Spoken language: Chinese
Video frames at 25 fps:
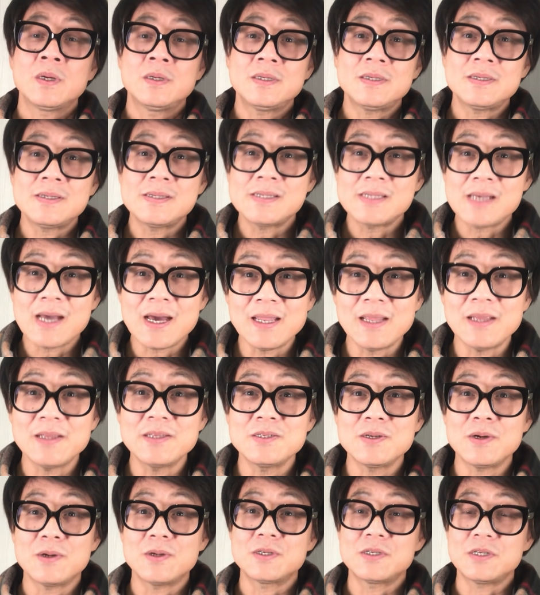这个撒
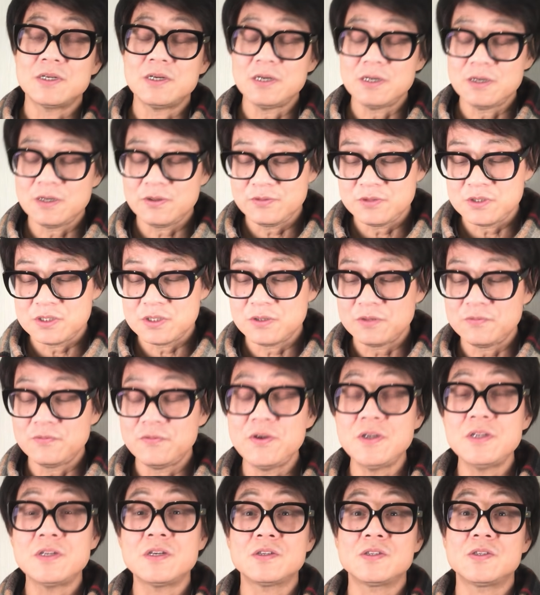旦教是个是个
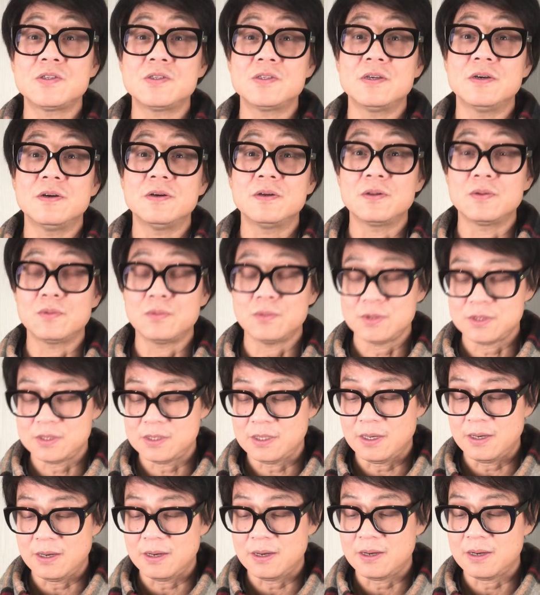非常邪恶的东
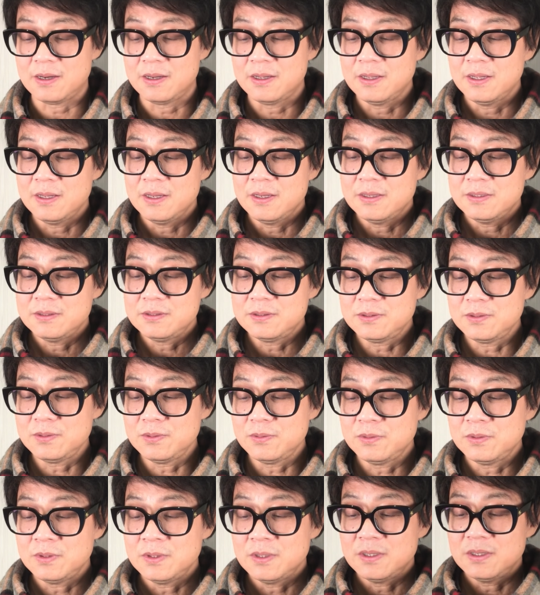西啊！这
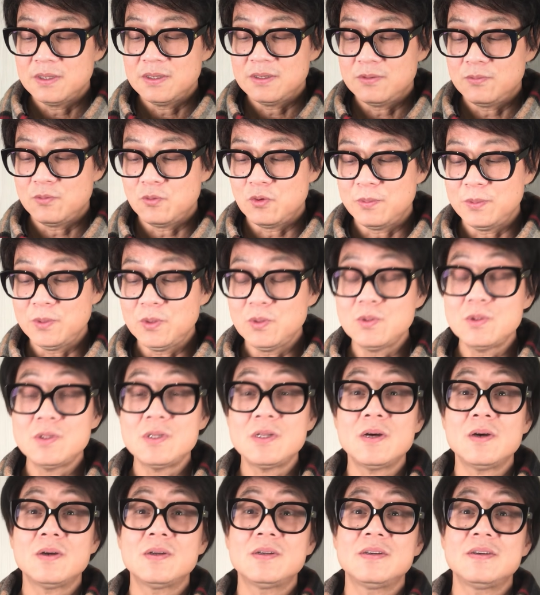个我们都
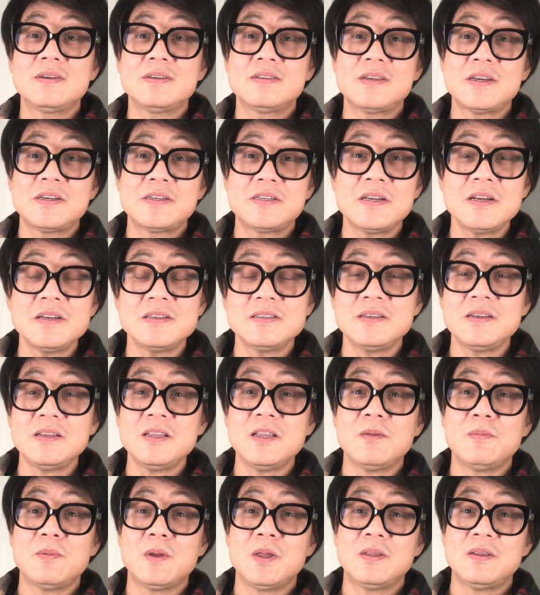知道，这个在圣
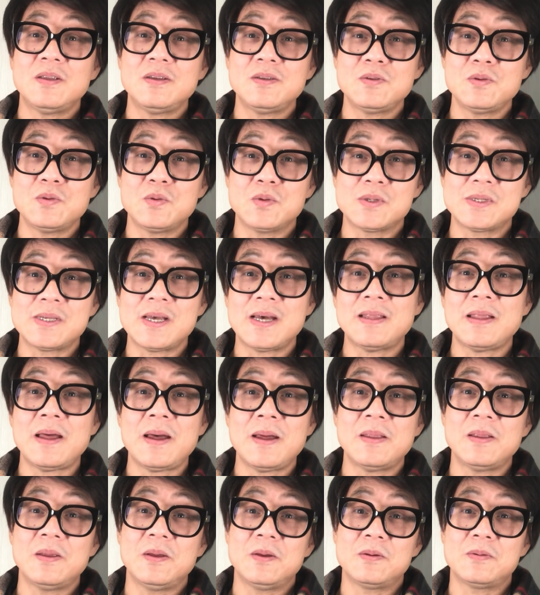经里面它就有撒
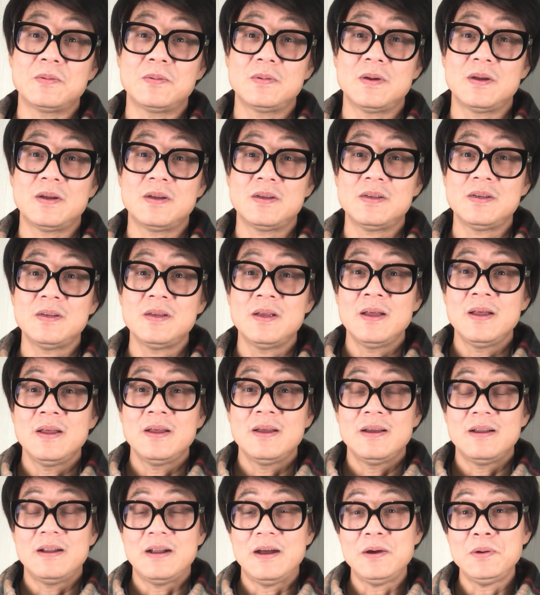旦的，是不是？它
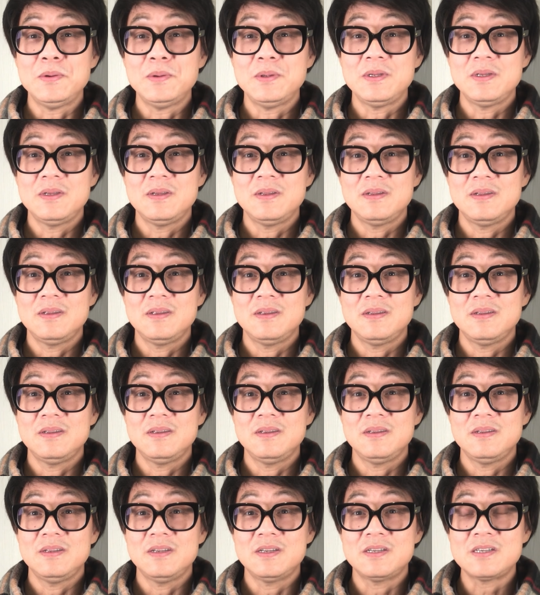然后你你
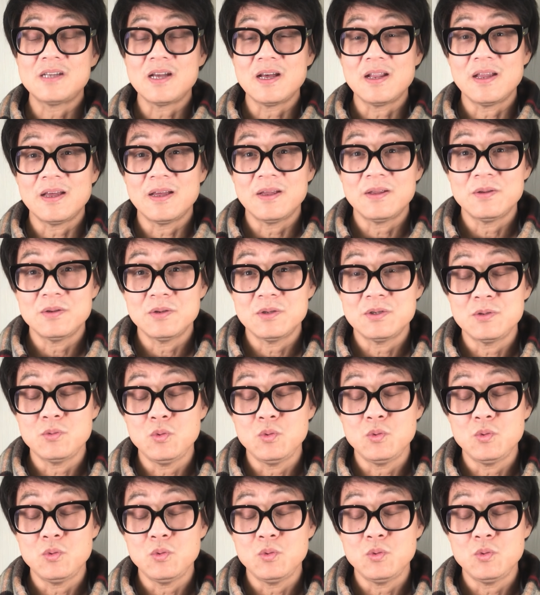你你上来，